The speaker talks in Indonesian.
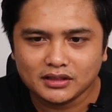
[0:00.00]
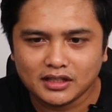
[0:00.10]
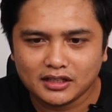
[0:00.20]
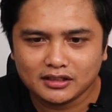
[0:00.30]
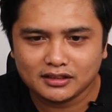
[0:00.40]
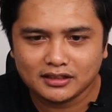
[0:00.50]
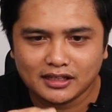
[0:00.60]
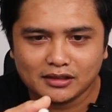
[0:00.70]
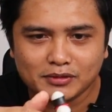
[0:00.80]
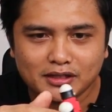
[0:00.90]
dan
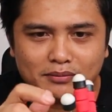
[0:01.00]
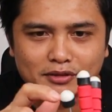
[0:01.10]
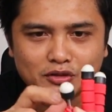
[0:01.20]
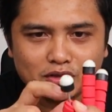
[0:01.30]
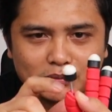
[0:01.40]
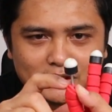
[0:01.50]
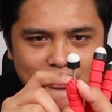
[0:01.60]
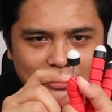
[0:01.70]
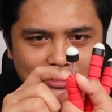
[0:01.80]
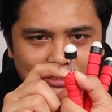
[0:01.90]
dalamnya bentuknya
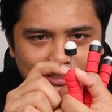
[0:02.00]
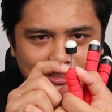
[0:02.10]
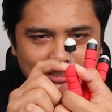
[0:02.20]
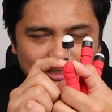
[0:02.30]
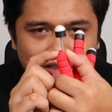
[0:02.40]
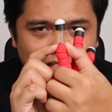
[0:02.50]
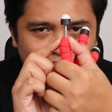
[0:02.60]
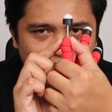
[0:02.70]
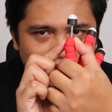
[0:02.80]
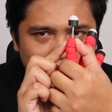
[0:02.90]
besi gini
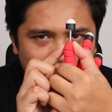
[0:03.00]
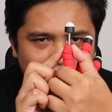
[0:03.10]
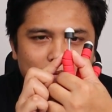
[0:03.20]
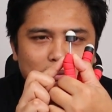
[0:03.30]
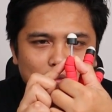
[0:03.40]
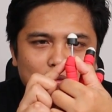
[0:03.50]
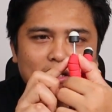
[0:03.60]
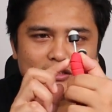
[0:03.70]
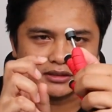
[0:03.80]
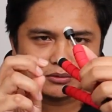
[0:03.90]
ya emang murah sih